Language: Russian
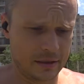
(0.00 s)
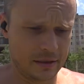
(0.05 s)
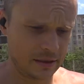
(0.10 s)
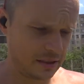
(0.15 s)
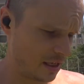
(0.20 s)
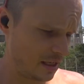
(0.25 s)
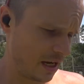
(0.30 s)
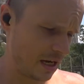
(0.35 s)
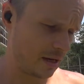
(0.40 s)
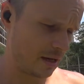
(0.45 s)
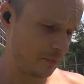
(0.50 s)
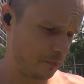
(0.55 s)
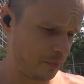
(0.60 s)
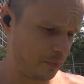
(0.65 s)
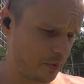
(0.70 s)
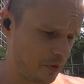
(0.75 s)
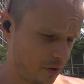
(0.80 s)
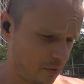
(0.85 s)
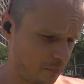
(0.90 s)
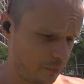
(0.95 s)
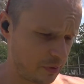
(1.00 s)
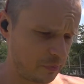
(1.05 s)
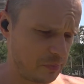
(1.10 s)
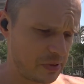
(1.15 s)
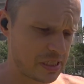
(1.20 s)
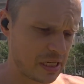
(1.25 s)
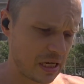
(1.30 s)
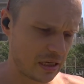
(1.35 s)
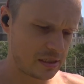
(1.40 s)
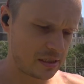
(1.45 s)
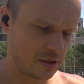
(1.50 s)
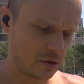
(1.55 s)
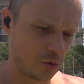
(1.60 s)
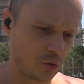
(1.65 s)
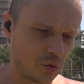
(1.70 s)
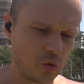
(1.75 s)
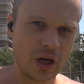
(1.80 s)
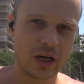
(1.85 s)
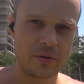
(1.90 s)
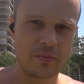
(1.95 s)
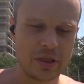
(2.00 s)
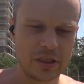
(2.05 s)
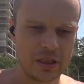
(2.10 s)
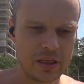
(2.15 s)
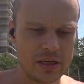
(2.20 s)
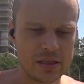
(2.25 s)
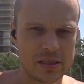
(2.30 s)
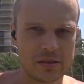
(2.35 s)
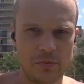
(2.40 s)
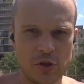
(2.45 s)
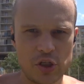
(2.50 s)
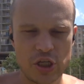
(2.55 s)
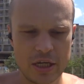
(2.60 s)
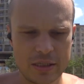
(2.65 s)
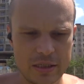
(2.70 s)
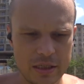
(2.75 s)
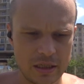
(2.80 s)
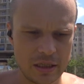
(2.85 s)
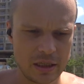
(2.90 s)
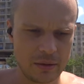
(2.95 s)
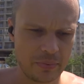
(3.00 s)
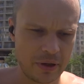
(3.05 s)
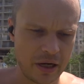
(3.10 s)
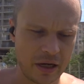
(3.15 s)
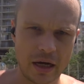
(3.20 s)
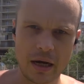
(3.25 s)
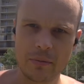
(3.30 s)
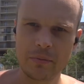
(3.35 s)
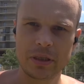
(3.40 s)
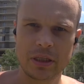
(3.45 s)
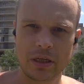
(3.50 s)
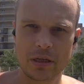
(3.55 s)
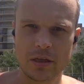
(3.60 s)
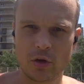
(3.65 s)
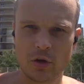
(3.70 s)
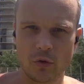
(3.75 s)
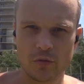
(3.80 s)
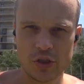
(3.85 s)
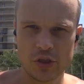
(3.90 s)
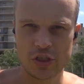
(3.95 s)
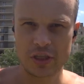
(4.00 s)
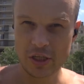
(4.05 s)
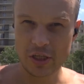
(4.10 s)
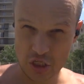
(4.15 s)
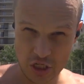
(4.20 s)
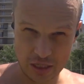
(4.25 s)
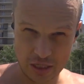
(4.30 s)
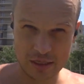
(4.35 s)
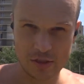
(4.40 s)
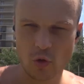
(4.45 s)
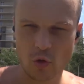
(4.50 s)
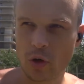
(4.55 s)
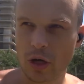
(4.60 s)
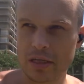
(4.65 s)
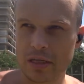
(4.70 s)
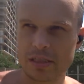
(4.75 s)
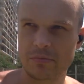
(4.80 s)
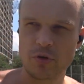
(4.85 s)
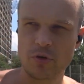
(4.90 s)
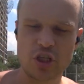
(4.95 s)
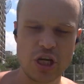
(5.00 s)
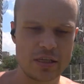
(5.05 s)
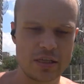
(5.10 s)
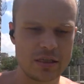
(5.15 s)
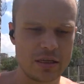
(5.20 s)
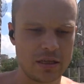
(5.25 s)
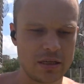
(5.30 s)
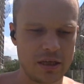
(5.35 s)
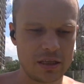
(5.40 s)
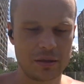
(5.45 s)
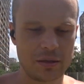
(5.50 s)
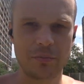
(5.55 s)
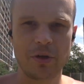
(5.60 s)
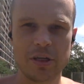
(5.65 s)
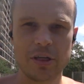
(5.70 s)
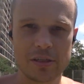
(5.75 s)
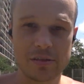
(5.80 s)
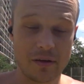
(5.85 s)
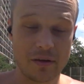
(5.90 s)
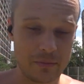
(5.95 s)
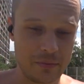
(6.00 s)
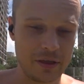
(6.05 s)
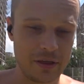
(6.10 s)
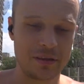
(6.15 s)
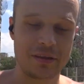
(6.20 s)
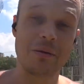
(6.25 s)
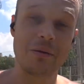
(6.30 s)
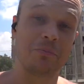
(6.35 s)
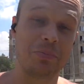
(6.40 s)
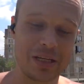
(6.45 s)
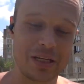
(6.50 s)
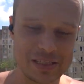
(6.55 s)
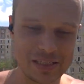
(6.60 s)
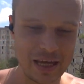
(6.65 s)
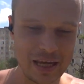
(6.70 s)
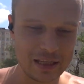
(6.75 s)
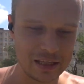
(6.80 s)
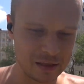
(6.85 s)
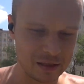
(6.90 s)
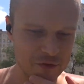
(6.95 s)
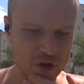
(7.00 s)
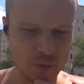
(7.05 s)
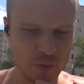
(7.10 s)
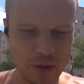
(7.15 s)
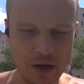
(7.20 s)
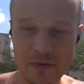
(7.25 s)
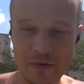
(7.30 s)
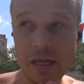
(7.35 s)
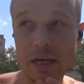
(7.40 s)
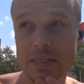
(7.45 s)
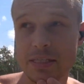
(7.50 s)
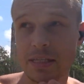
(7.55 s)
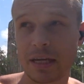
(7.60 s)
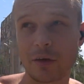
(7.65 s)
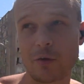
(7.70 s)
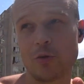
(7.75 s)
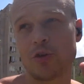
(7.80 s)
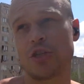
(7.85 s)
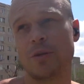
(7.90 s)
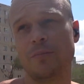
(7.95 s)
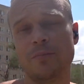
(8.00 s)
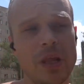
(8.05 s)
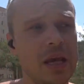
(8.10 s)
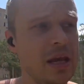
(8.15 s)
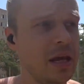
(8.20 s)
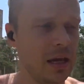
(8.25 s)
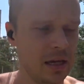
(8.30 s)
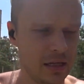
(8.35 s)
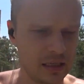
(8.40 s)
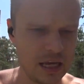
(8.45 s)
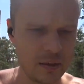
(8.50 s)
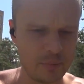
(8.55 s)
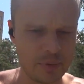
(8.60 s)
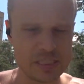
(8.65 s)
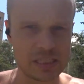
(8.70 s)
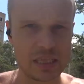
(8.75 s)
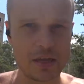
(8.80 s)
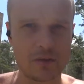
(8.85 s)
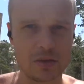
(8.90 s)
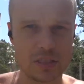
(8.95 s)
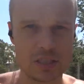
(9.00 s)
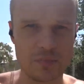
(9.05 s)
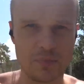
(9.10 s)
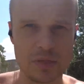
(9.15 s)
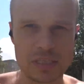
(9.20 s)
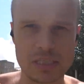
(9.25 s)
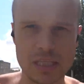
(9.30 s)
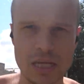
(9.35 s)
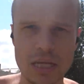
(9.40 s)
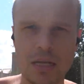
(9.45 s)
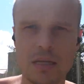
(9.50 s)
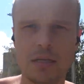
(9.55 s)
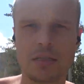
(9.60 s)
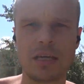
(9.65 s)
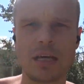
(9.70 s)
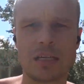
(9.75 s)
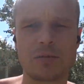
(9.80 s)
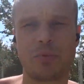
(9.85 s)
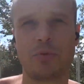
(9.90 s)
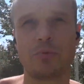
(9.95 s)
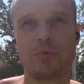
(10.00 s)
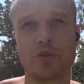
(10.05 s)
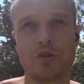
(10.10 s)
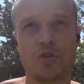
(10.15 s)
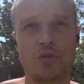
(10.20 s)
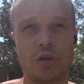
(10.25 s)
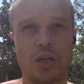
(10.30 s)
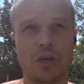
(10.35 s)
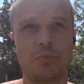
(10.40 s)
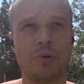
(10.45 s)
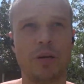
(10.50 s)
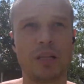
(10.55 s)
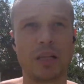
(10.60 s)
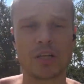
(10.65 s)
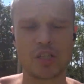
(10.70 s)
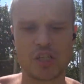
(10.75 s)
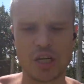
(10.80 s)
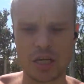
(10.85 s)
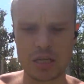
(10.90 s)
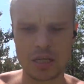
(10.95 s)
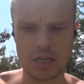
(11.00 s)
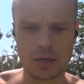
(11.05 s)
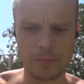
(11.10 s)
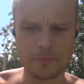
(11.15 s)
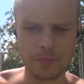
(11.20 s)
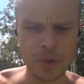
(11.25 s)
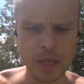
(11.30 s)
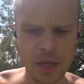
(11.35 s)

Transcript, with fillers: я э, подписался, у Гармина есть замечательные программы тренировочные, точнее, насколько они замечательные, это мы с вами, нам предстоит это все проверить. Короче, я поставил себе цель, да, с помощью их приложения,